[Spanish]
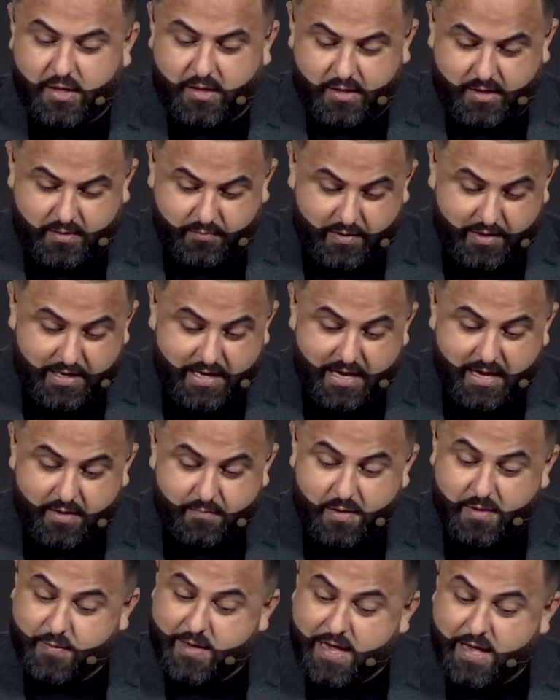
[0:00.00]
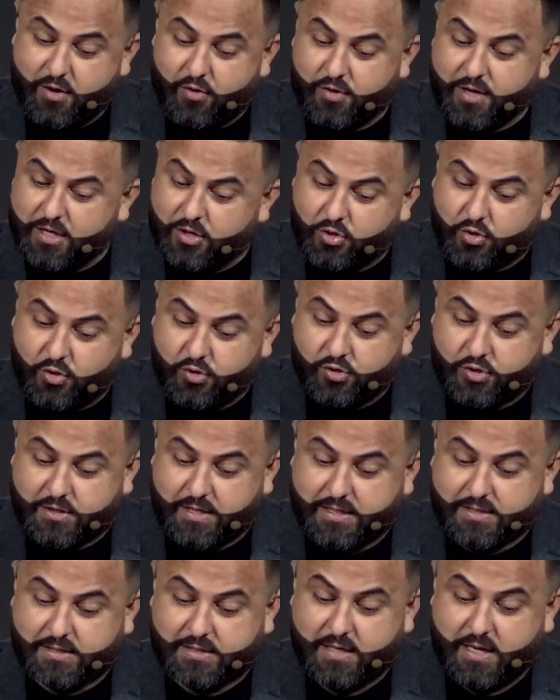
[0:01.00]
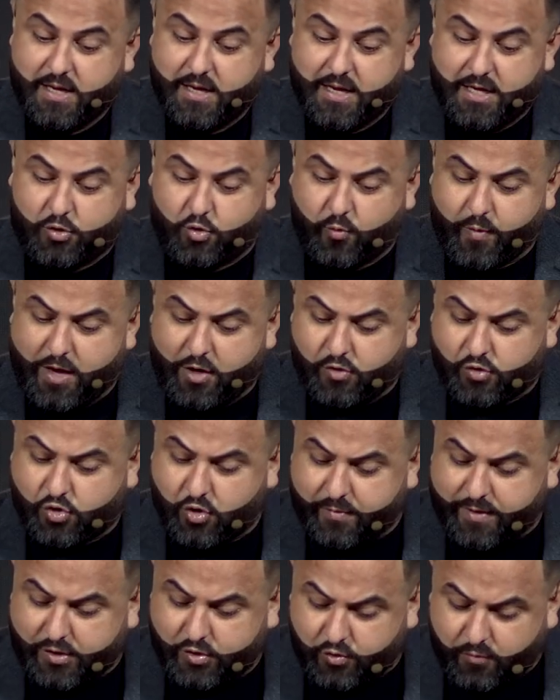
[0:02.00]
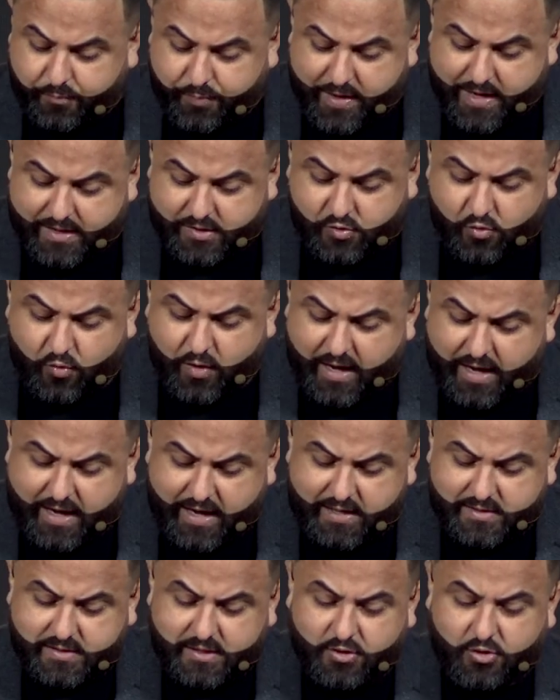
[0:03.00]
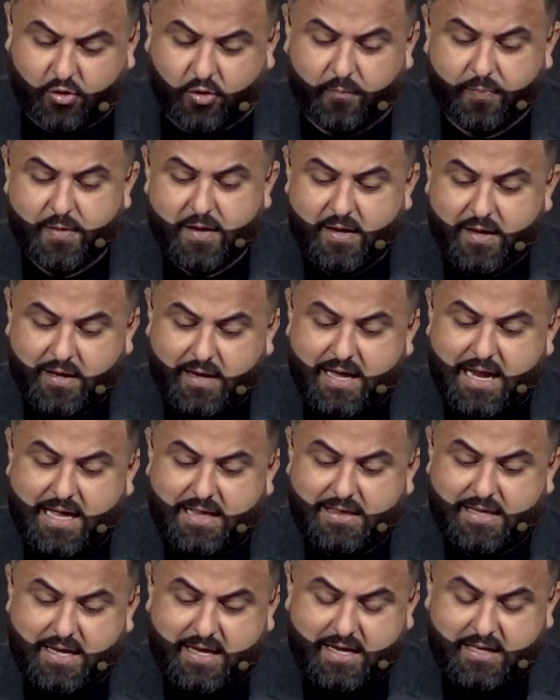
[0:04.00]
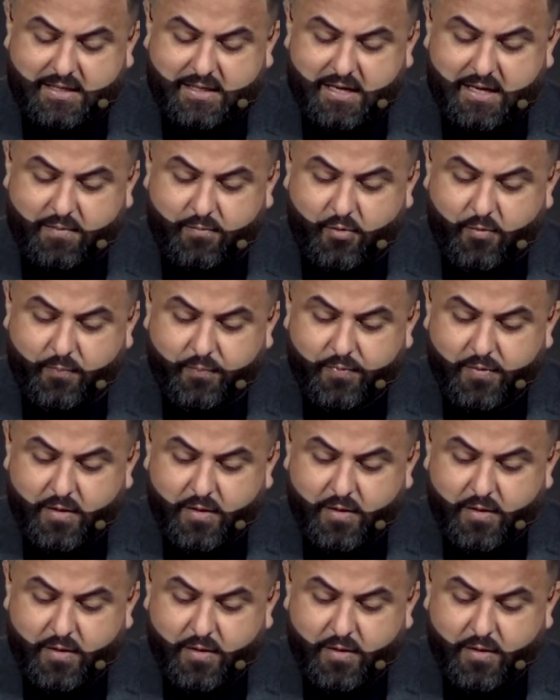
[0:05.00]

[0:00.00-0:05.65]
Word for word: y vinieron, y y entonces estuvieron sobre sus pies un ejército grande en extremo.